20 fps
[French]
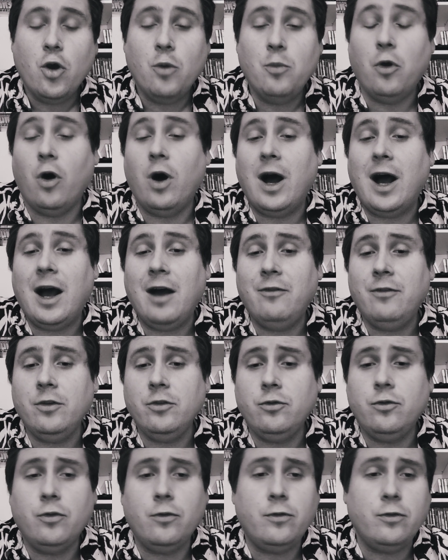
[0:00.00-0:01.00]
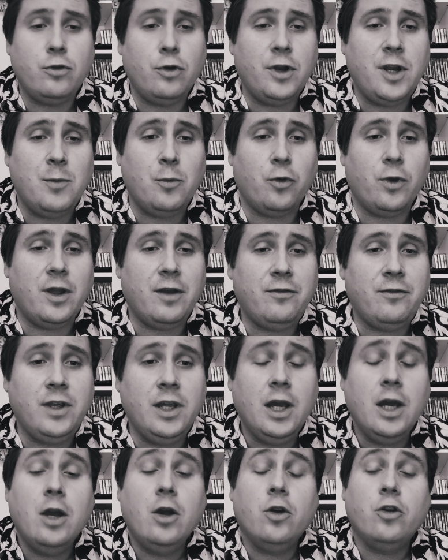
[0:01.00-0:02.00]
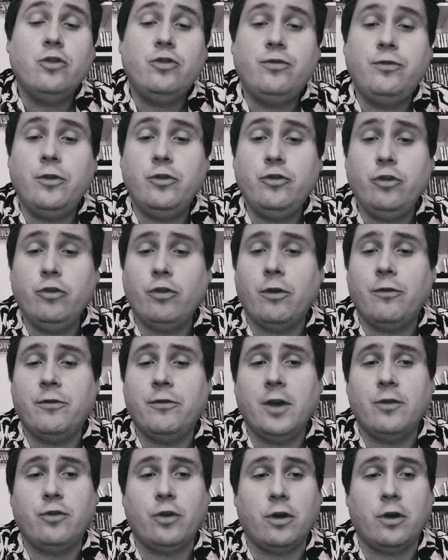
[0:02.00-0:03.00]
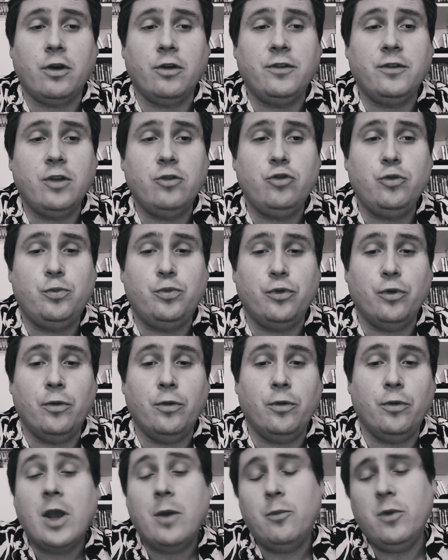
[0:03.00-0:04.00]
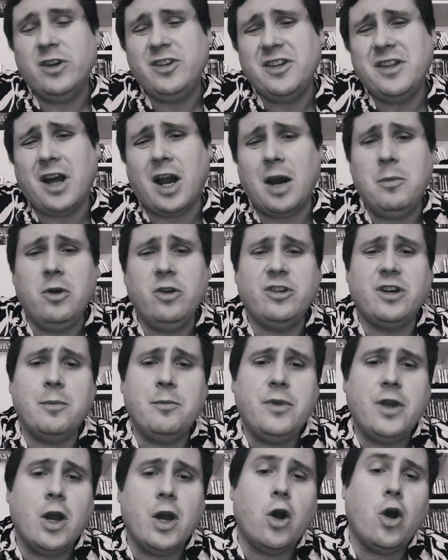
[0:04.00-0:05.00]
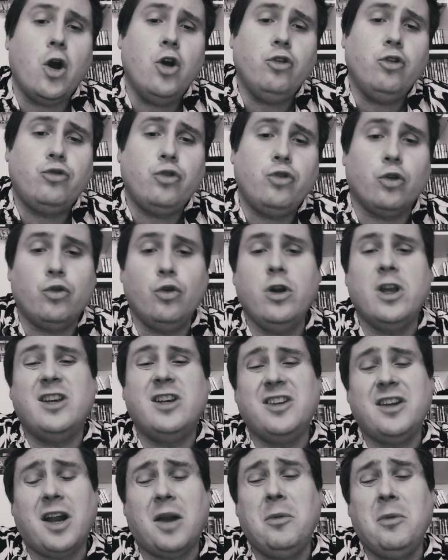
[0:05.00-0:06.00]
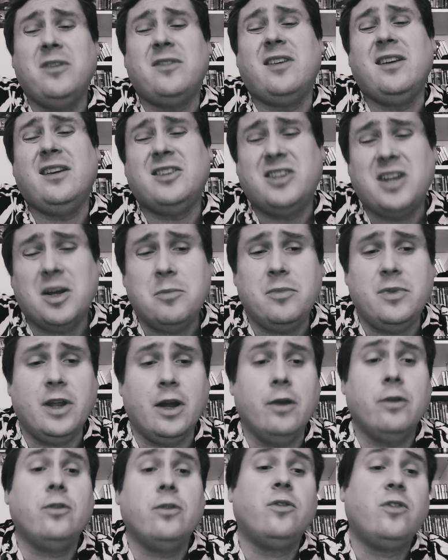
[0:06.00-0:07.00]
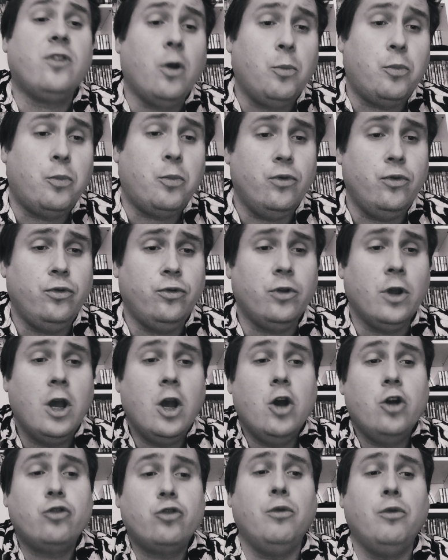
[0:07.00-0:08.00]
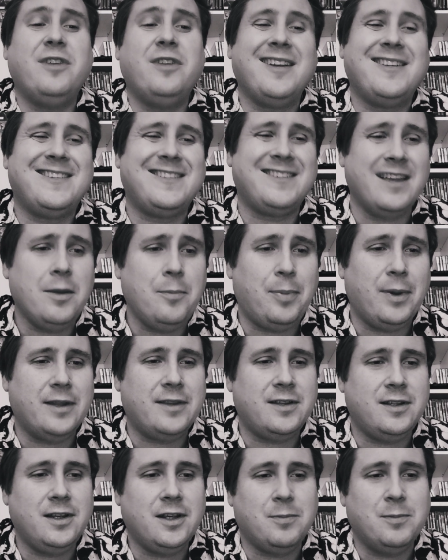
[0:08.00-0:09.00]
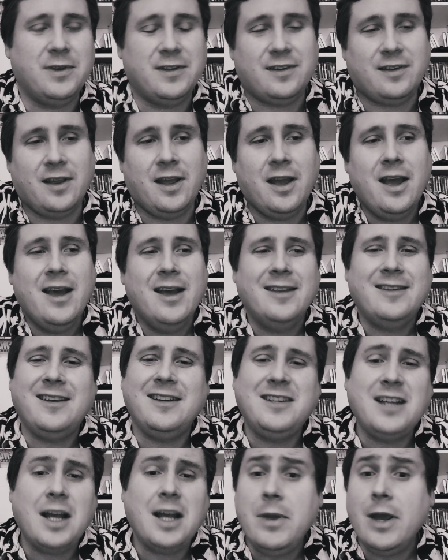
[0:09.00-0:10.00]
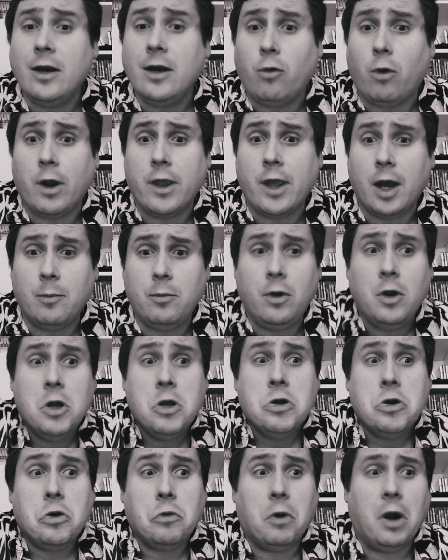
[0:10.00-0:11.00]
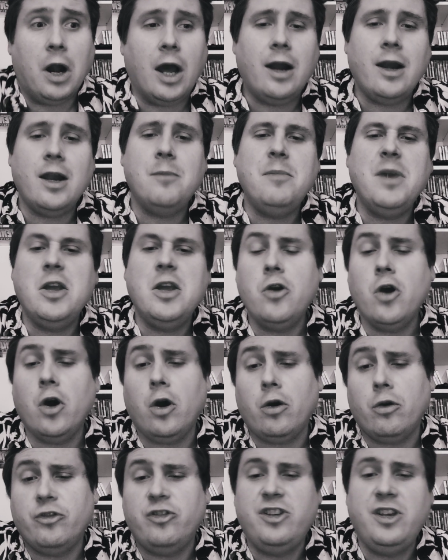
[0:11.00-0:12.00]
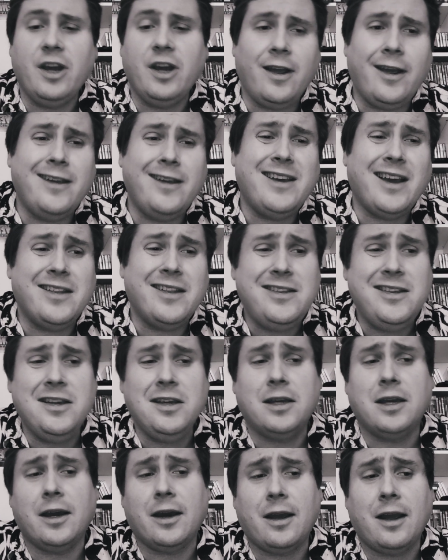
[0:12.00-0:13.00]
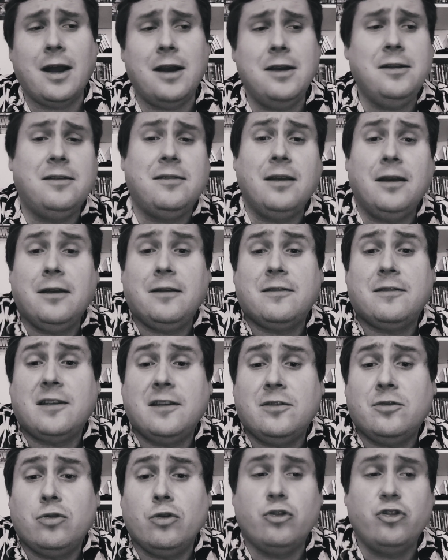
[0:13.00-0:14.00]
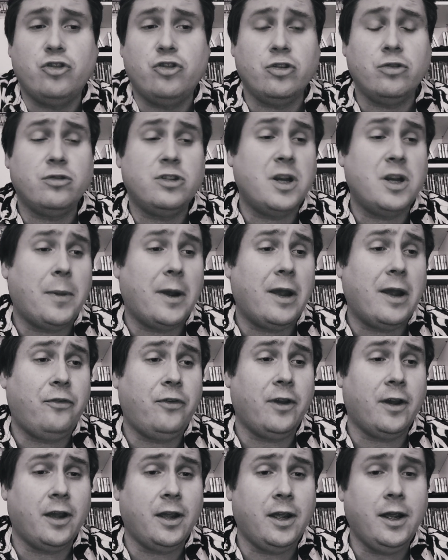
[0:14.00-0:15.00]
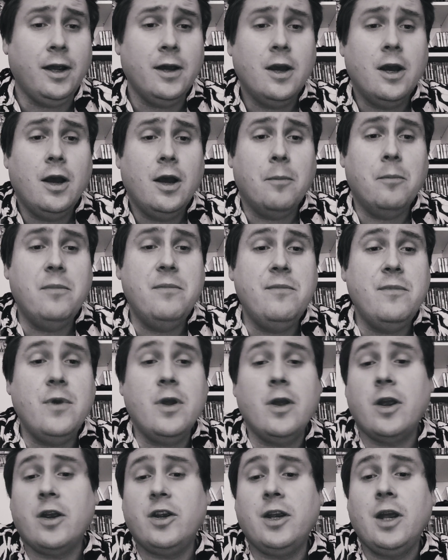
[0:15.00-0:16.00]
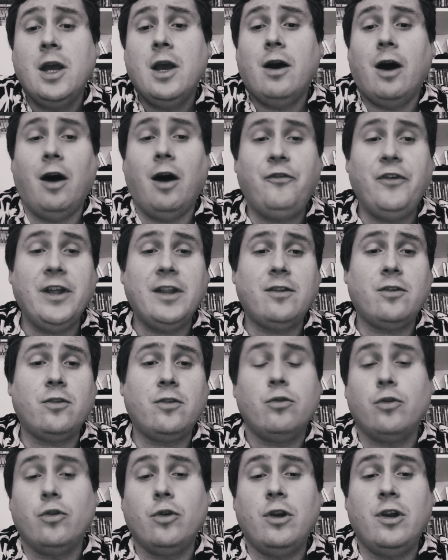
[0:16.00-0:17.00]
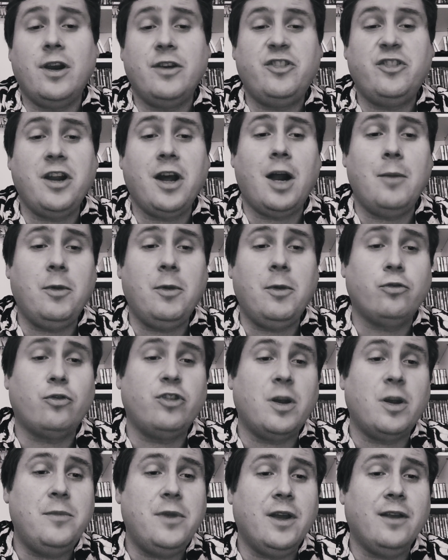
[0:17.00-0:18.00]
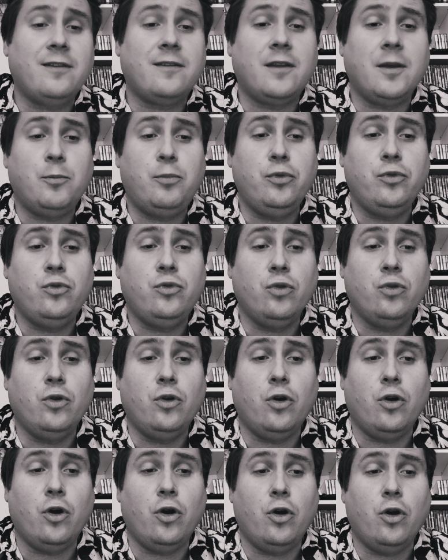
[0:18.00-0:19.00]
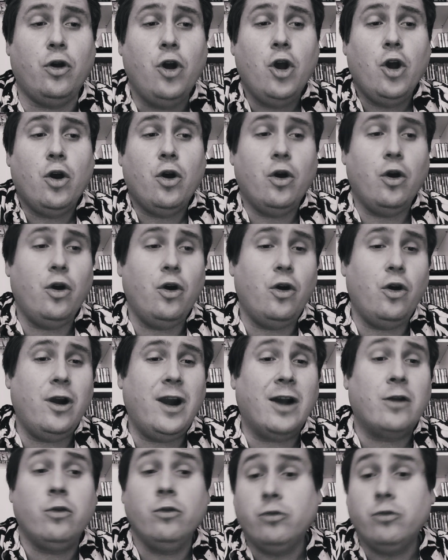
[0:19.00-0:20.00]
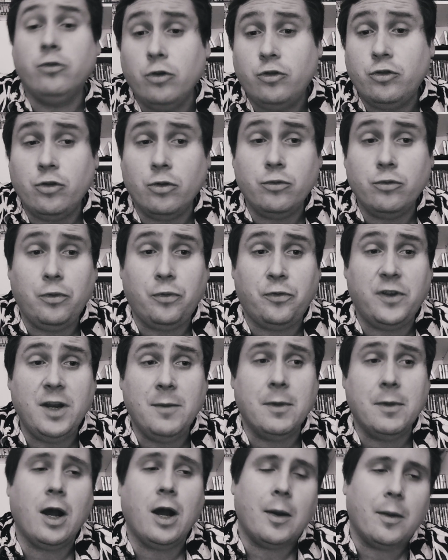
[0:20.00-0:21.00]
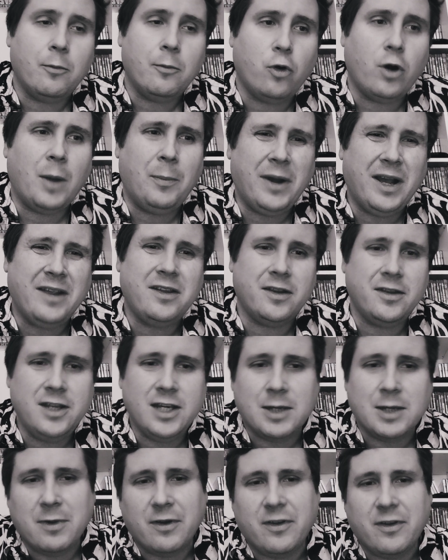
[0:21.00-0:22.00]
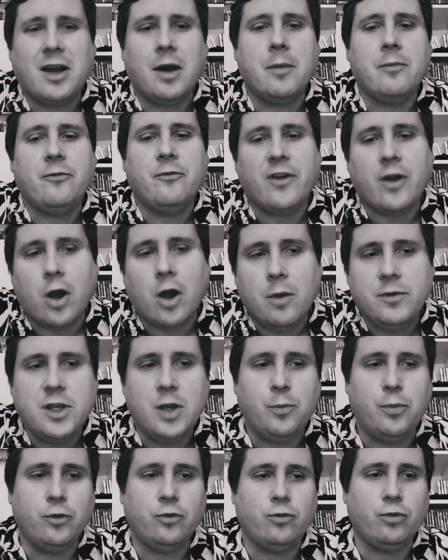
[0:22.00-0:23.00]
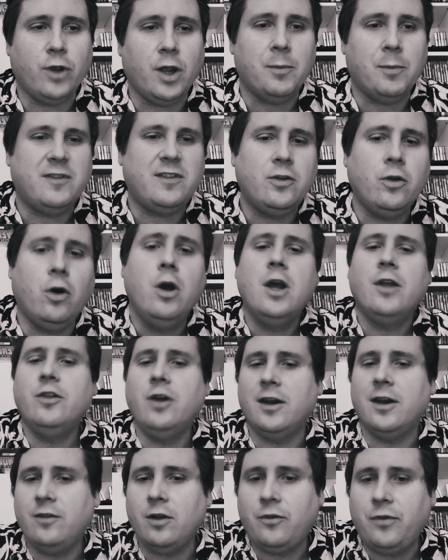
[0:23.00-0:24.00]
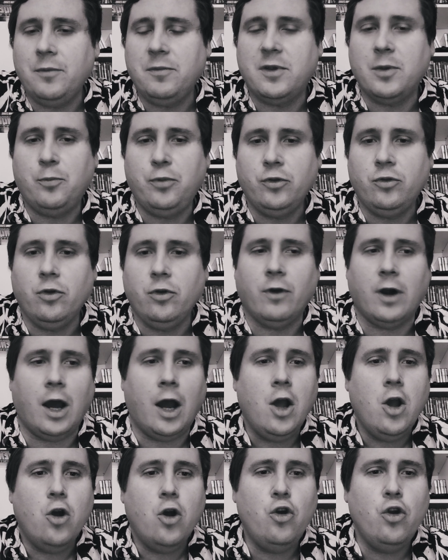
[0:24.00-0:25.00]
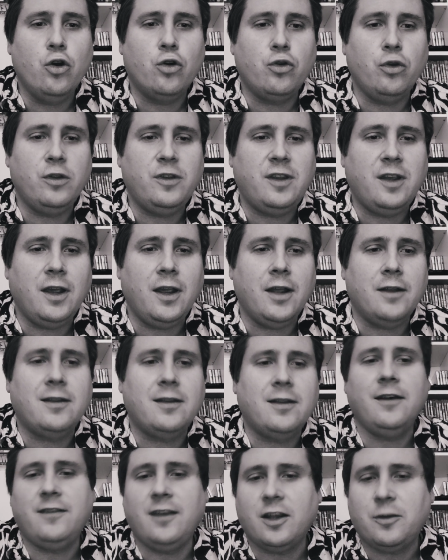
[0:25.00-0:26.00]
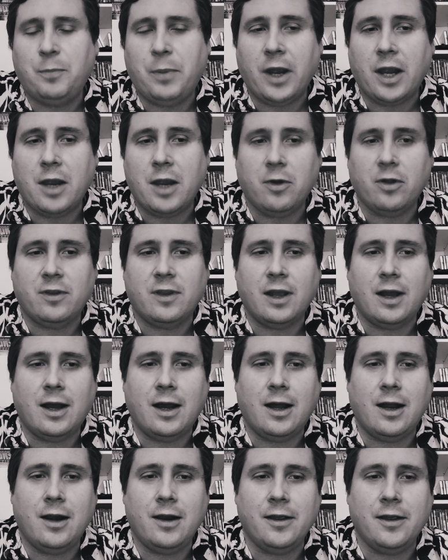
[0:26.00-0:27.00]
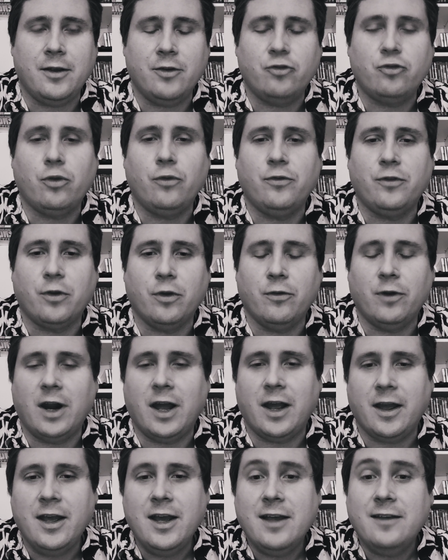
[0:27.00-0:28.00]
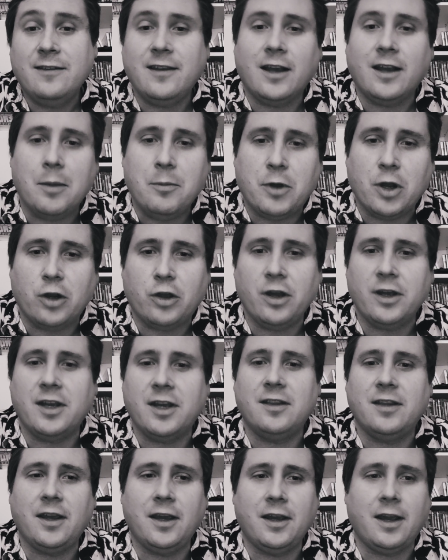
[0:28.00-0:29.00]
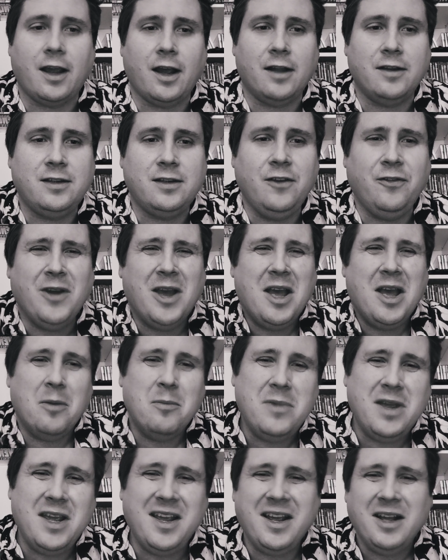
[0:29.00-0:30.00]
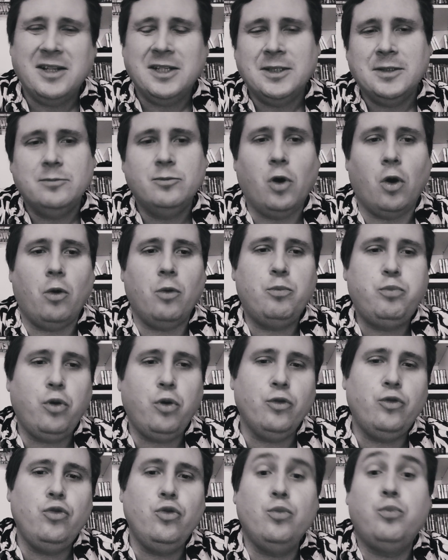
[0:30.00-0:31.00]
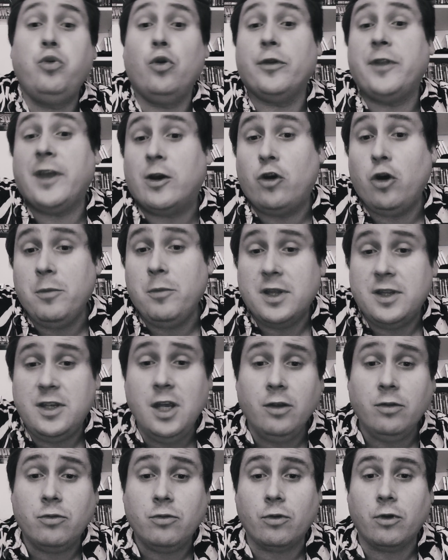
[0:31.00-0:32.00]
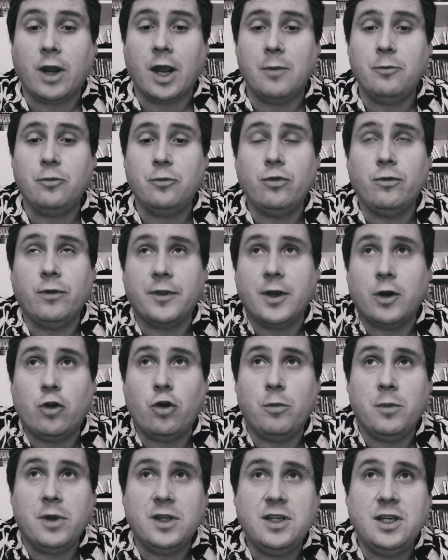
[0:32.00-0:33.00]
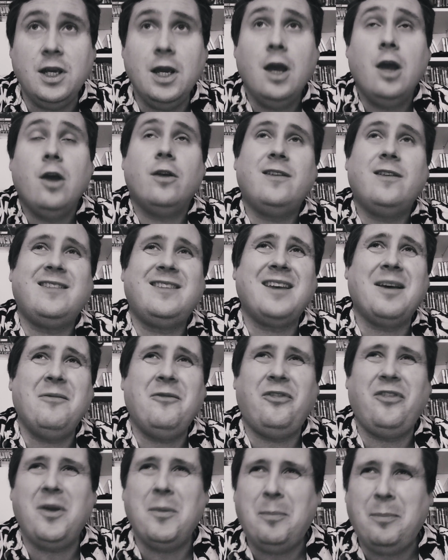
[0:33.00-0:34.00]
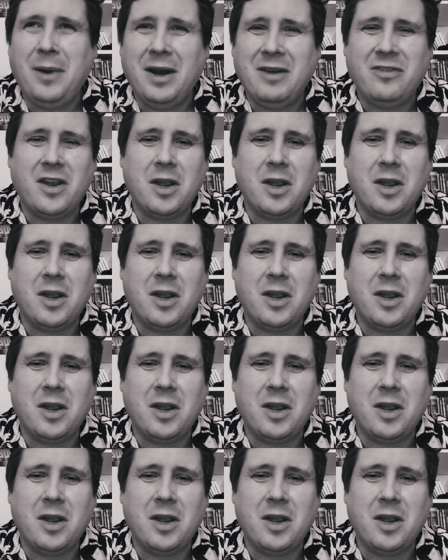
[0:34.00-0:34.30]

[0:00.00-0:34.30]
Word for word: Bon, avant de vous donner mon avis, je veux juste revenir sur Quentin Dupieux. Moi, généralement, j'aime bien 1 sur 2, et généralement, c'est j'aime bien, sans plus. Je trouve ça sympathique, mais c'est, jamais incroyable. Voilà, les meilleurs, je dirais, Yannick et Réalité, c'est ceux que j'ai préférés. Mais, en fait, euh, généralement, ce que j'aime bien, c'est plutôt euh, euh, la construction du film. Ah, bon, à part Yannick, m'avait quand même fait un petit peu sourire, mais sinon, dans les autres films, c'est plutôt, voilà, le côté très expérimental, et je trouve que, voilà, c'est quand même quelqu'un qui est très créatif. Mais bon, pour, pour des comédies, ce sont quand même souvent des comédies, ça me fait pas